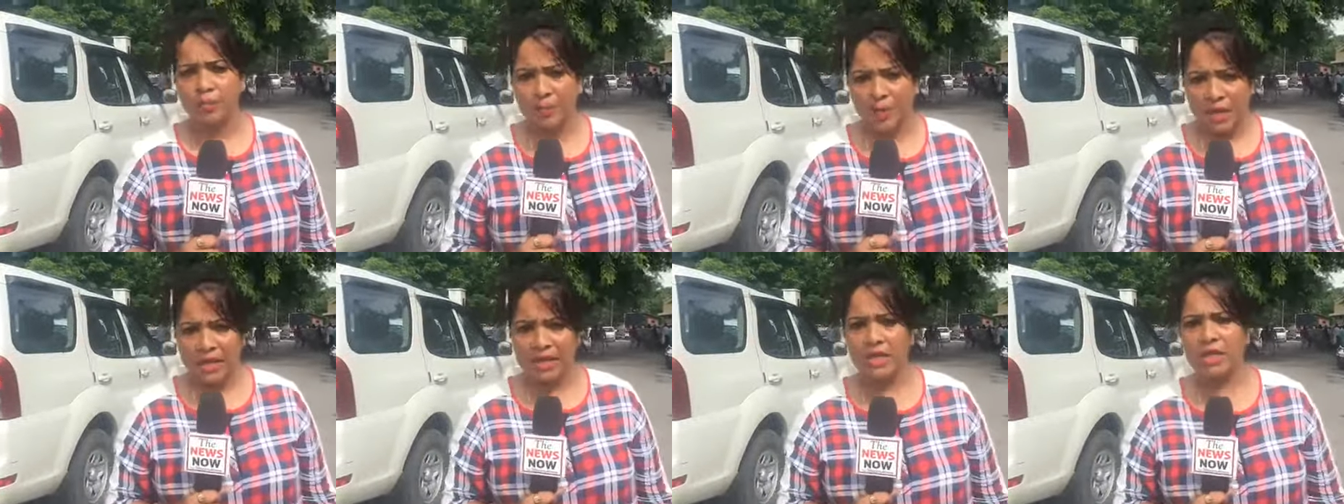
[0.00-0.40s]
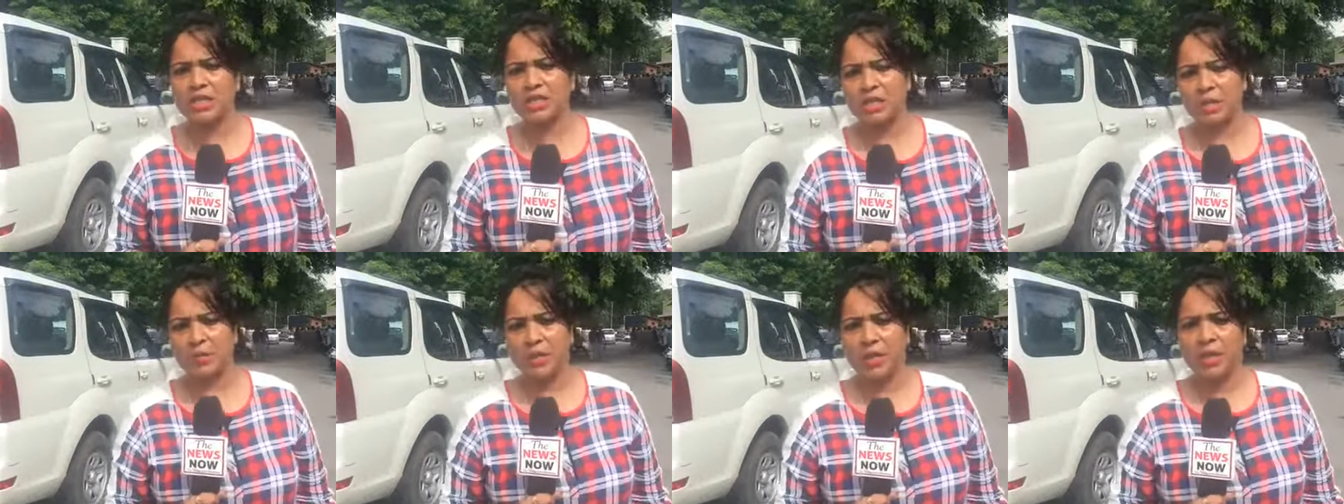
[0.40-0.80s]
महिला
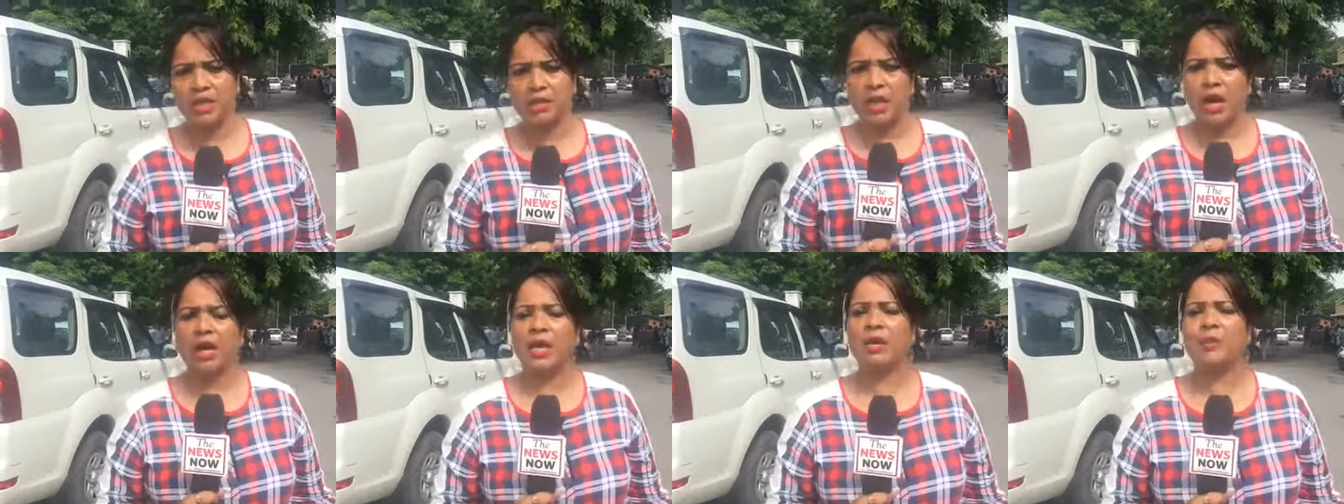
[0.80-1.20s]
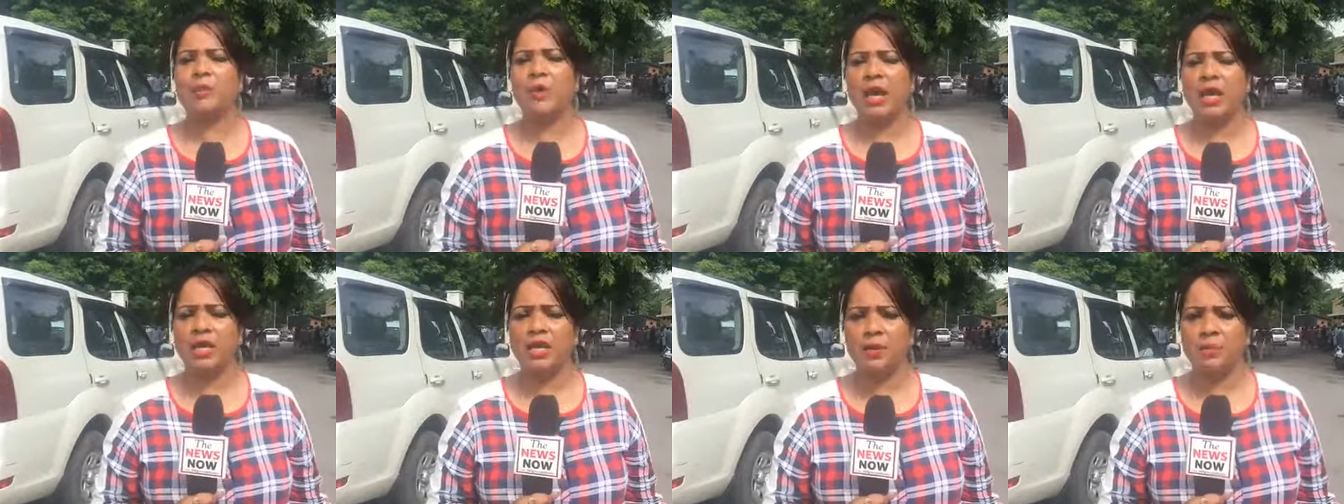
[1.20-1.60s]
जब थाने
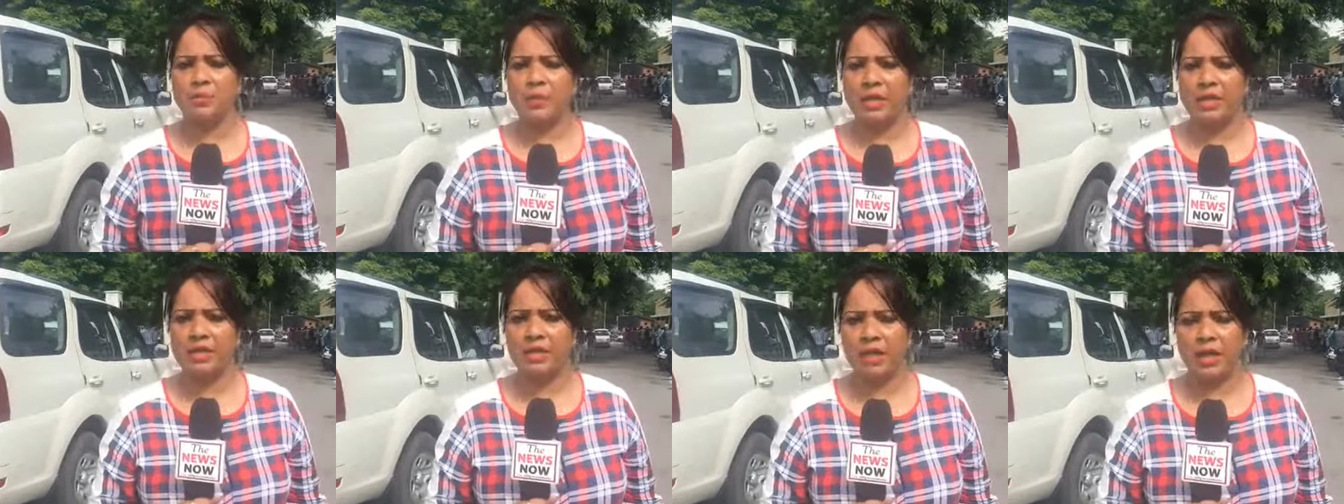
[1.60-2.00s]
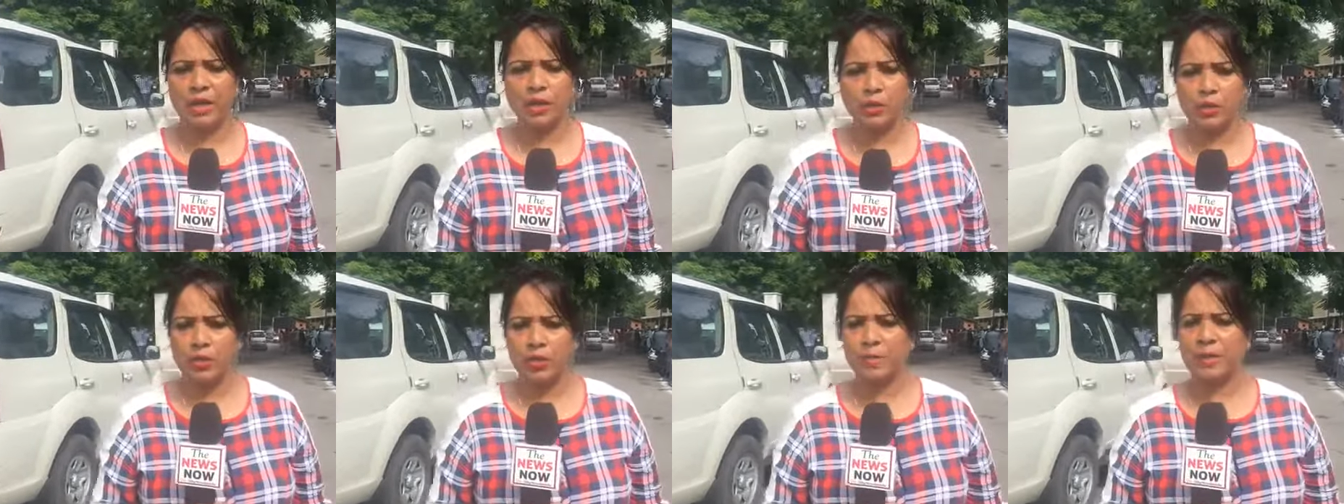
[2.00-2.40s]
में आई कंप्लेन
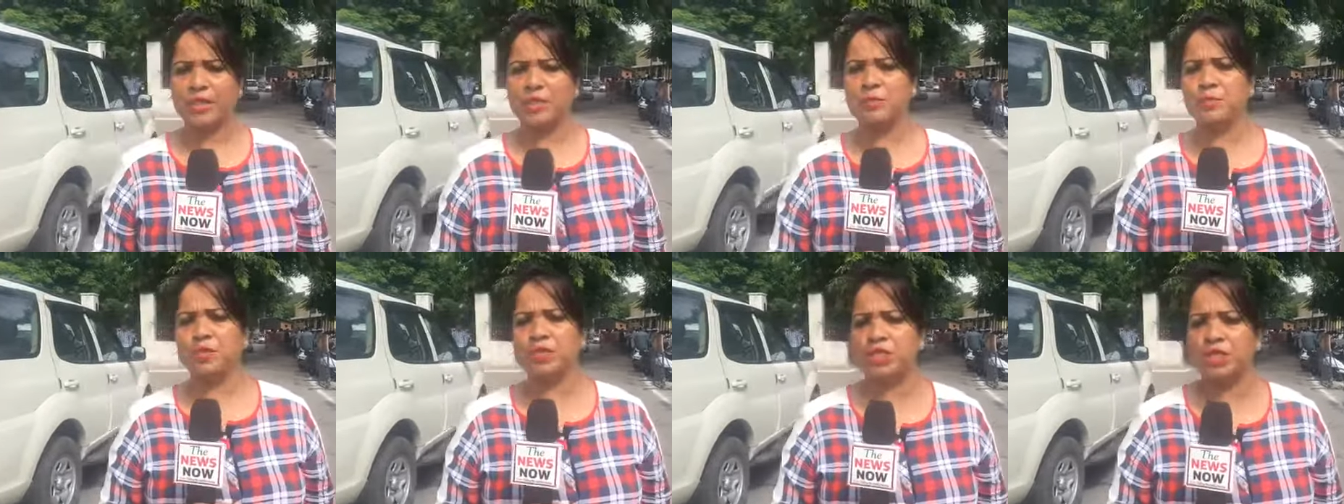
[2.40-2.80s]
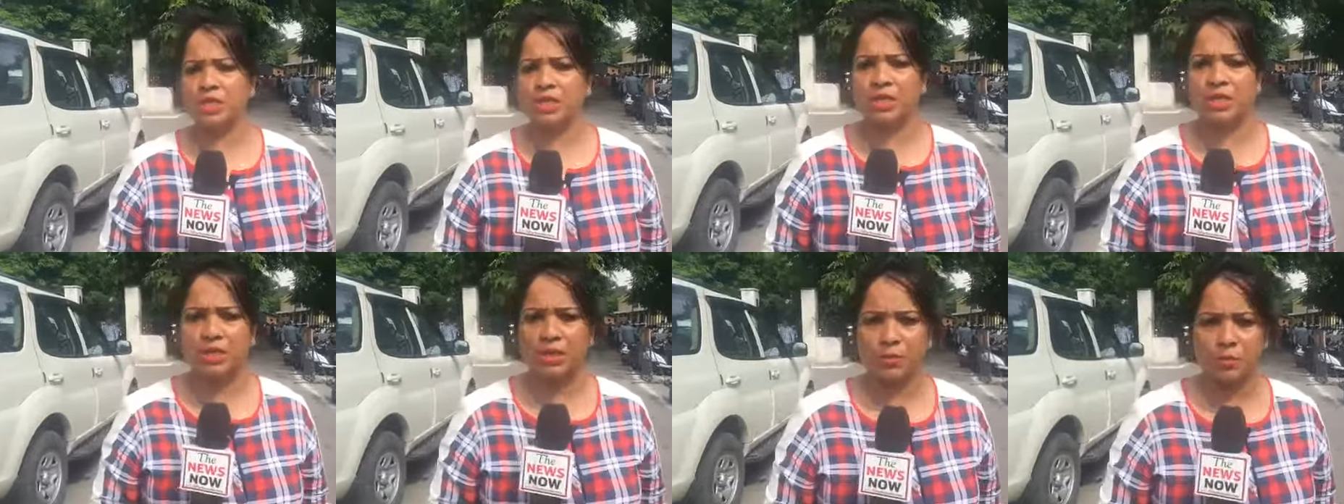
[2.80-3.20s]
कराने उसके बाद
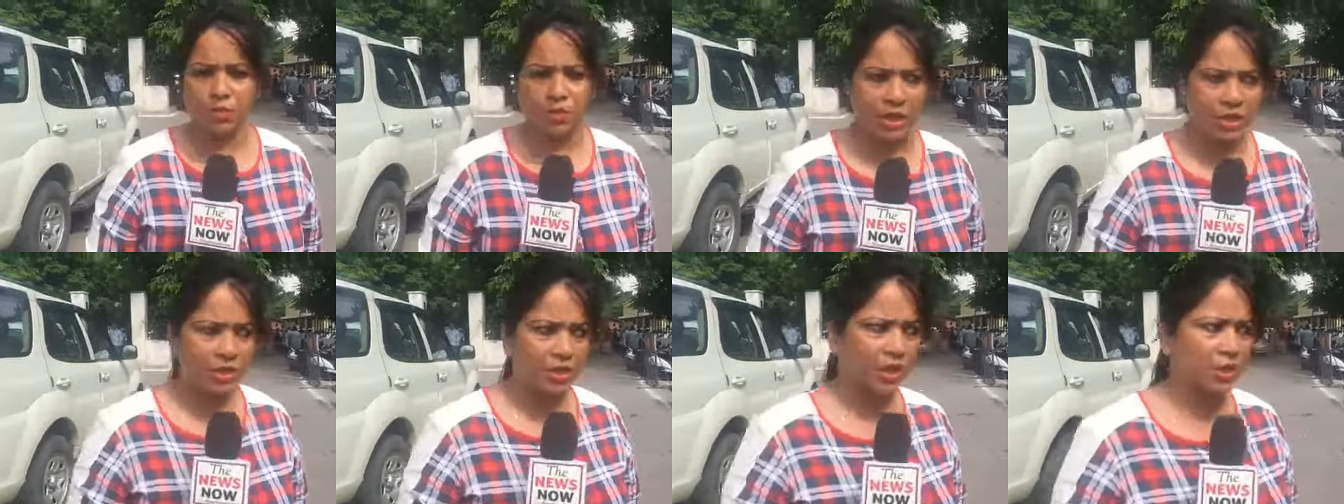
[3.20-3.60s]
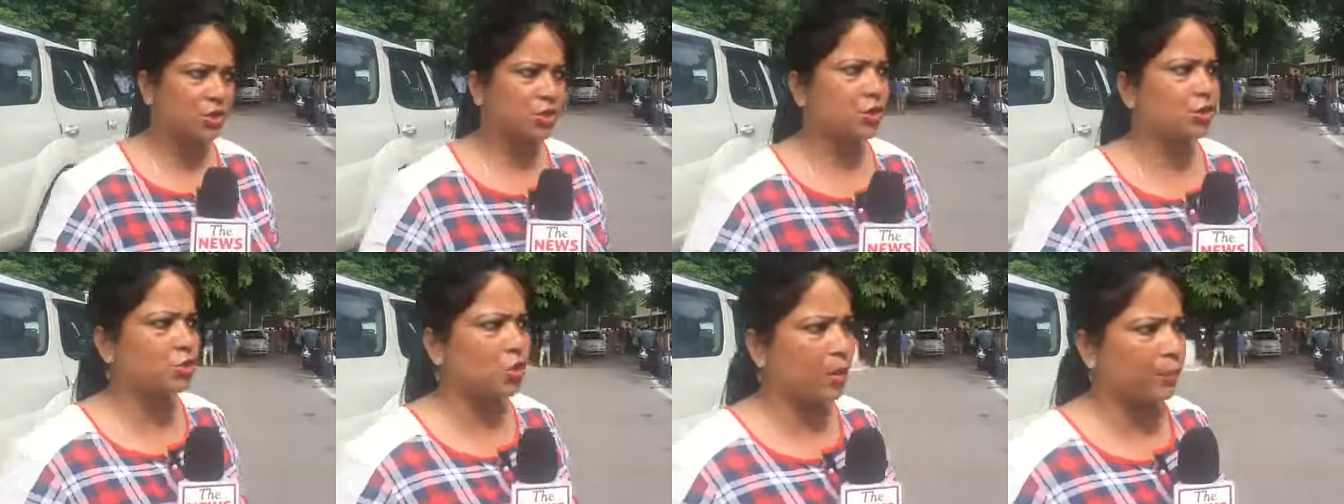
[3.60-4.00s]
इमीडिएटली जब उसका
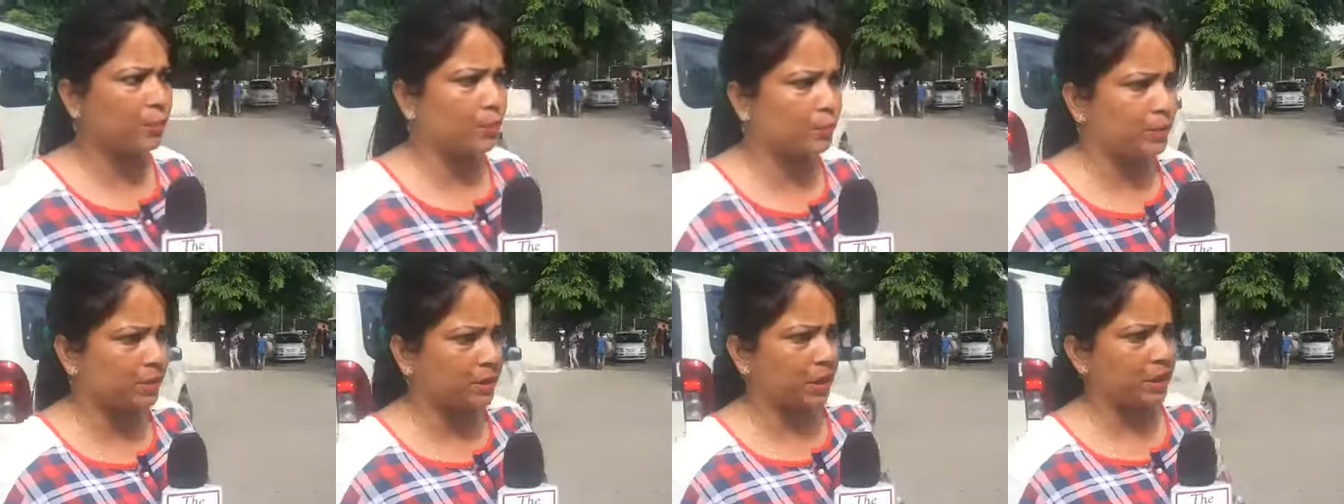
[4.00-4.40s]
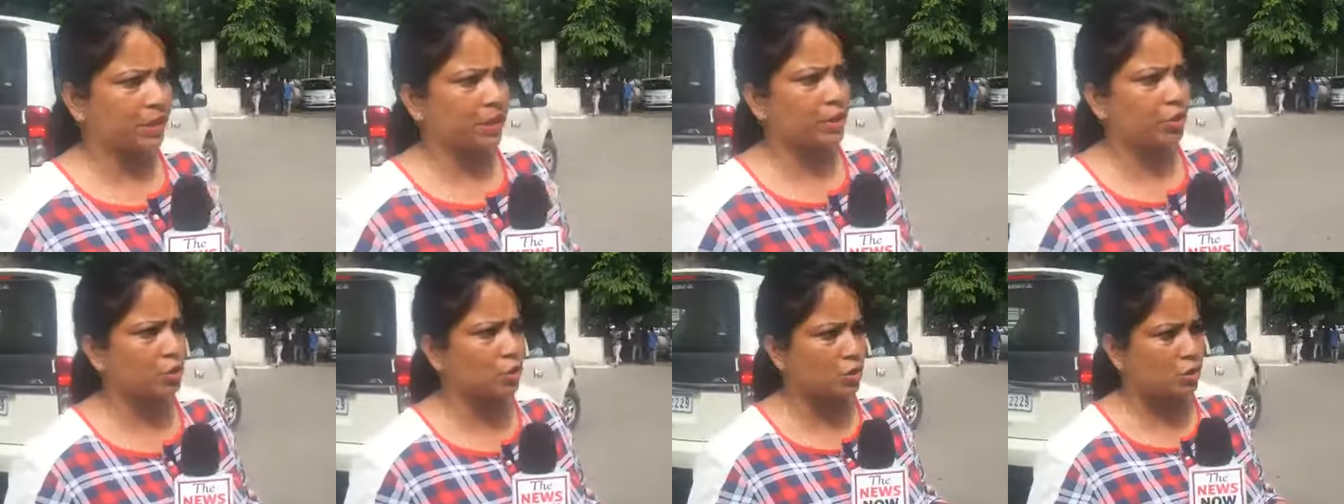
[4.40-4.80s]
रिएक्शन जो आपको बता
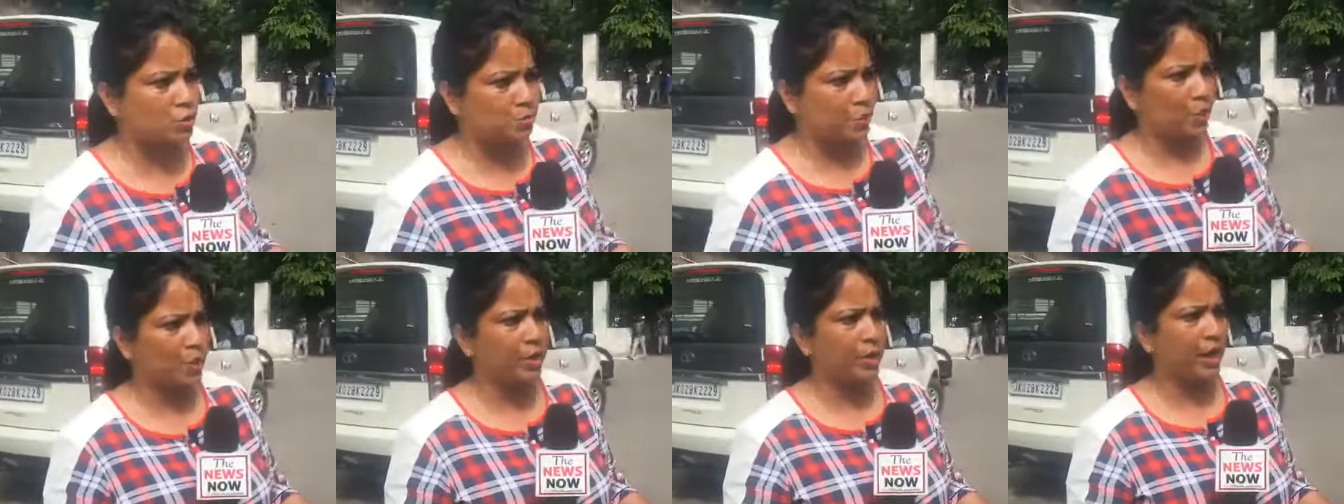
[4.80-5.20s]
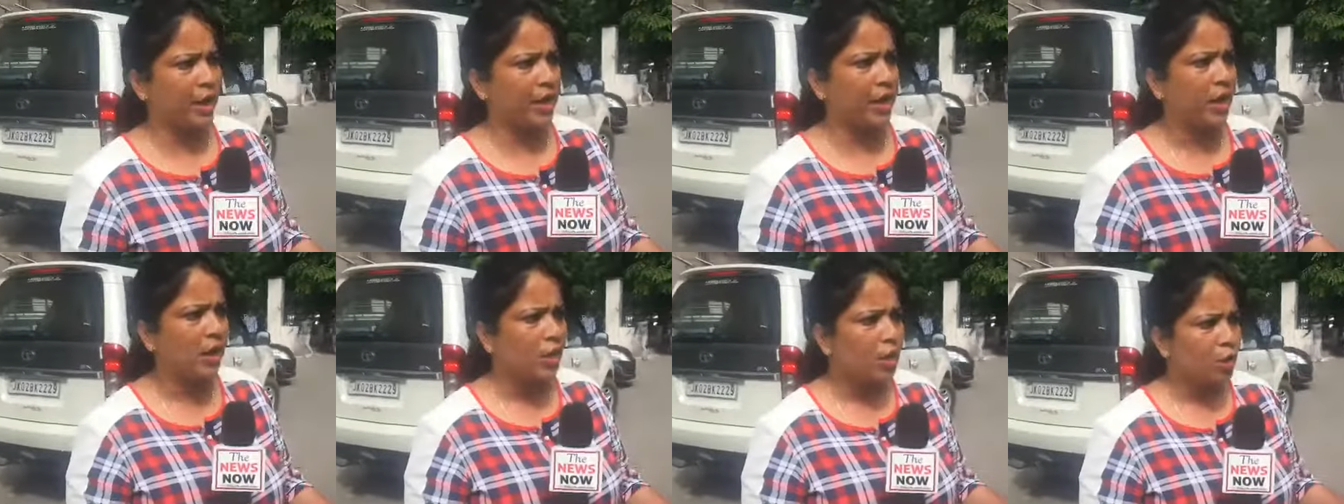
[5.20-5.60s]
दें कि जो रिस्पॉन्ड
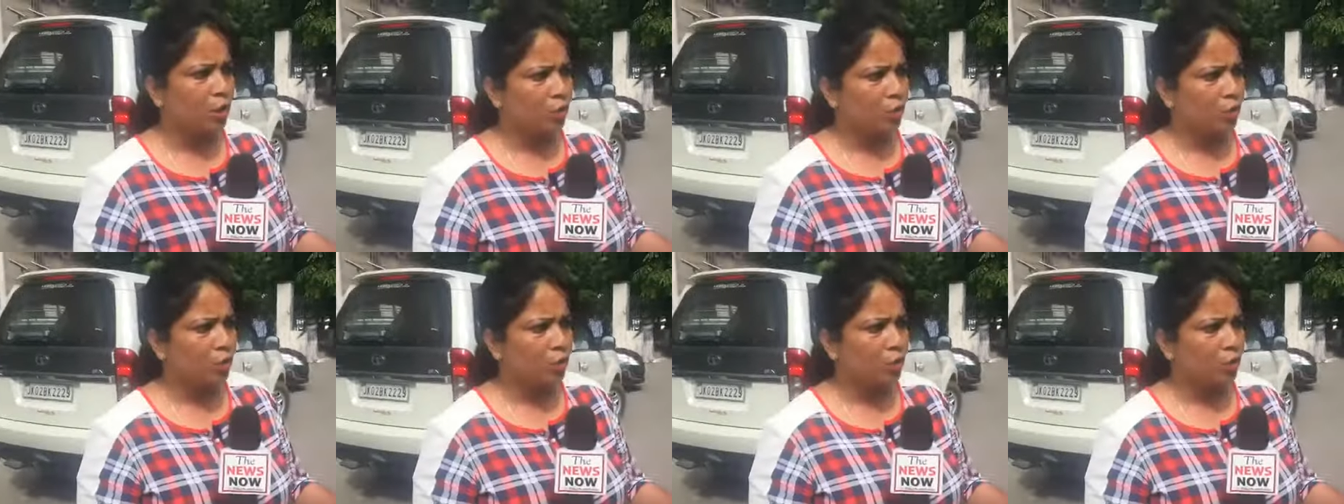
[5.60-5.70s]
आया